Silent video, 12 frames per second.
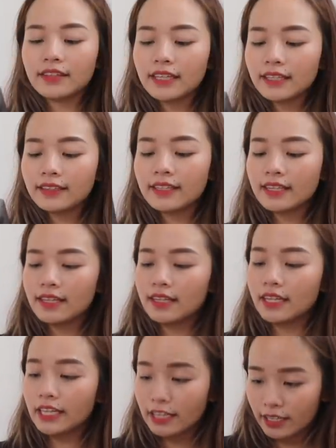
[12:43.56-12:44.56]
The thing that
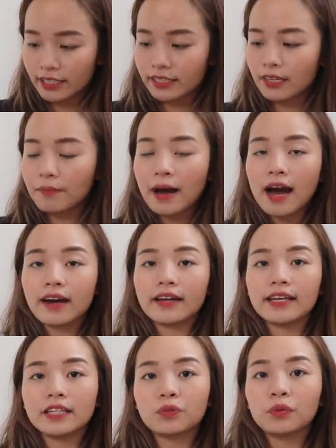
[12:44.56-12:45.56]
is sa Mac
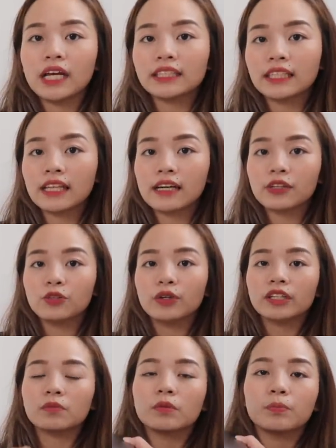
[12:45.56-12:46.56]
is wala silang
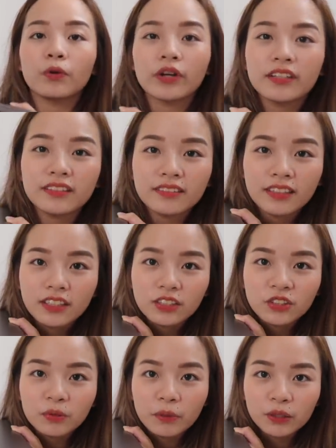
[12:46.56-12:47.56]
USB port.
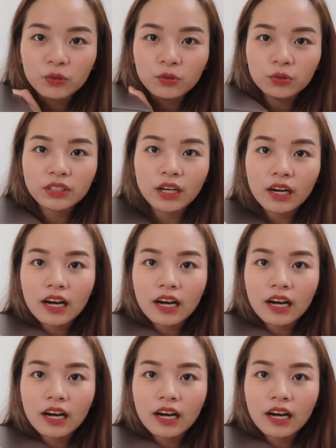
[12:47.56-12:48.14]
So, magdudusa